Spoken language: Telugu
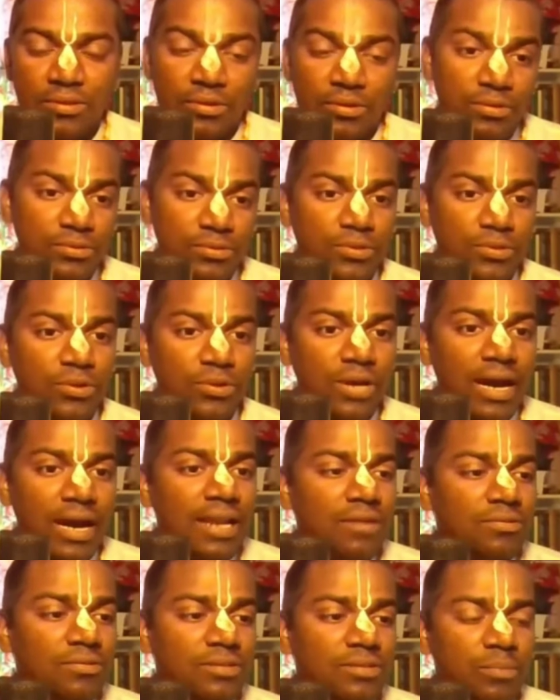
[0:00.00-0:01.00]
సో గాలి
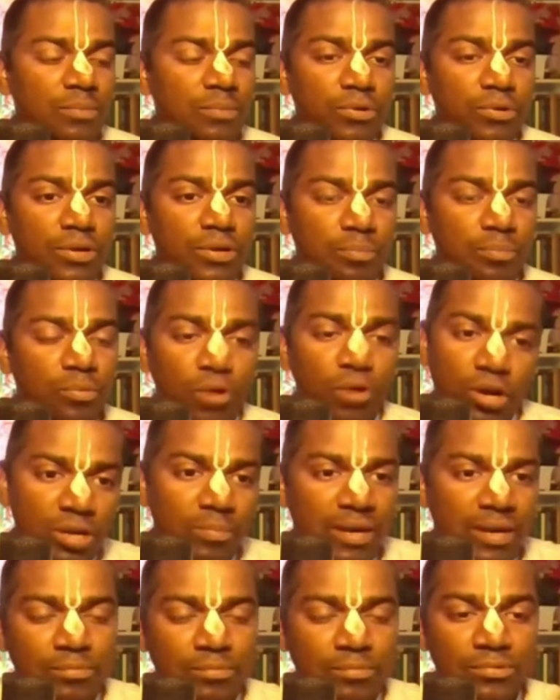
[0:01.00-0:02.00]
ఉంది బోట్ బోటు
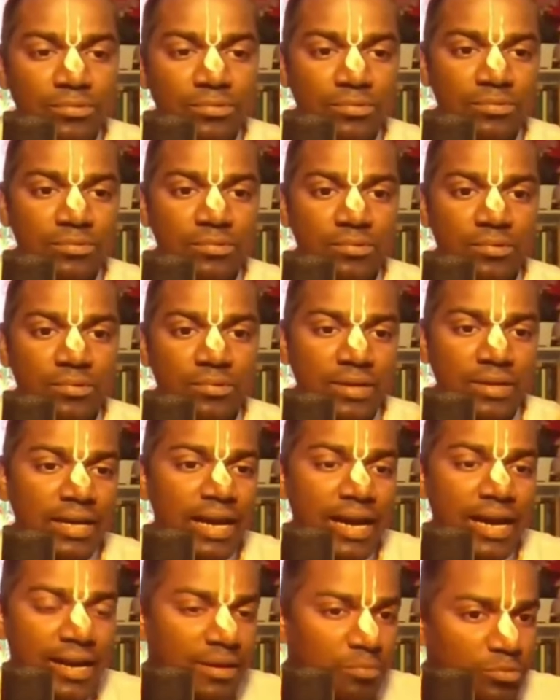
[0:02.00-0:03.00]
మనము
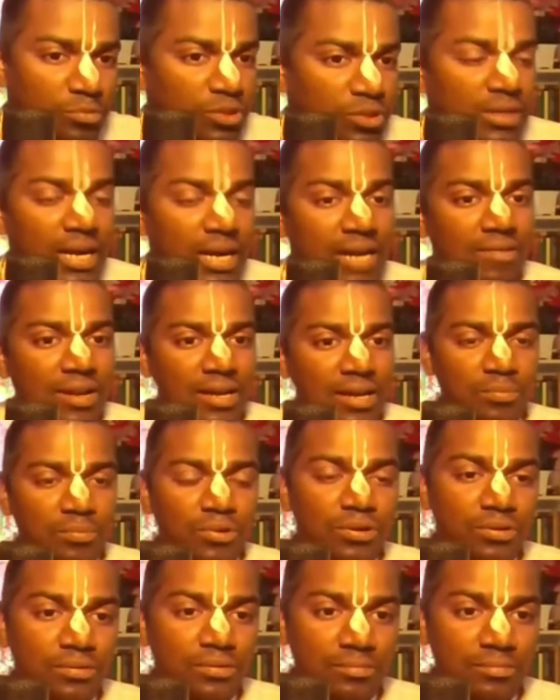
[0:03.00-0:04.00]
గాలిని ముందుకు నడవాలి కదా
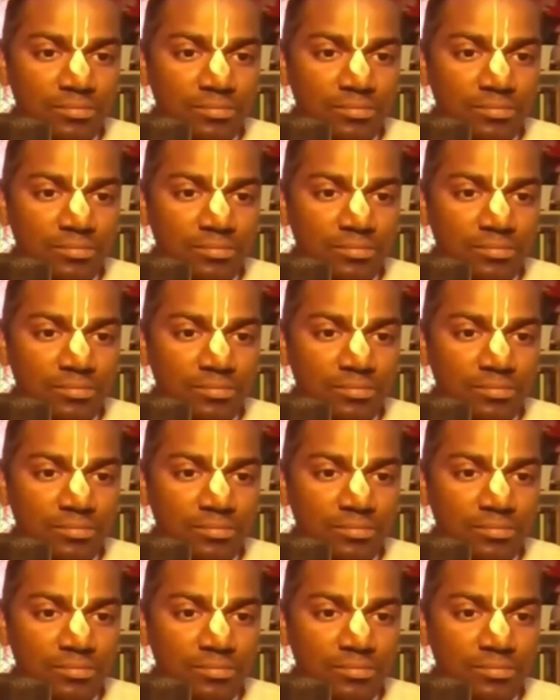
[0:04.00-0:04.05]
బోటు